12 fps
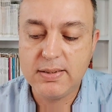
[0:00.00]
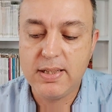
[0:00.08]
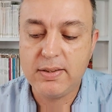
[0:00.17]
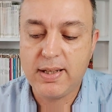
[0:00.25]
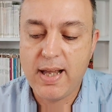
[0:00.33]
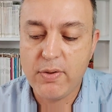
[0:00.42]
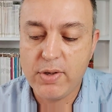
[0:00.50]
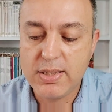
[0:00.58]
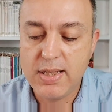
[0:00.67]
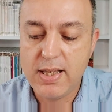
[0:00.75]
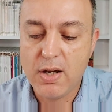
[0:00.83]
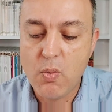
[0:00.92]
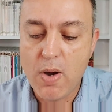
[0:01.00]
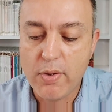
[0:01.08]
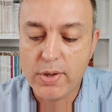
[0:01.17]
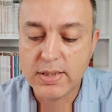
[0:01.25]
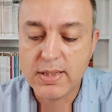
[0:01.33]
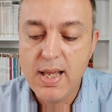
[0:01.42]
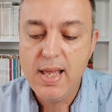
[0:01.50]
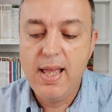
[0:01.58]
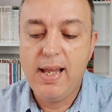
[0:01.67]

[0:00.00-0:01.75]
de entrenadores y de jugadores.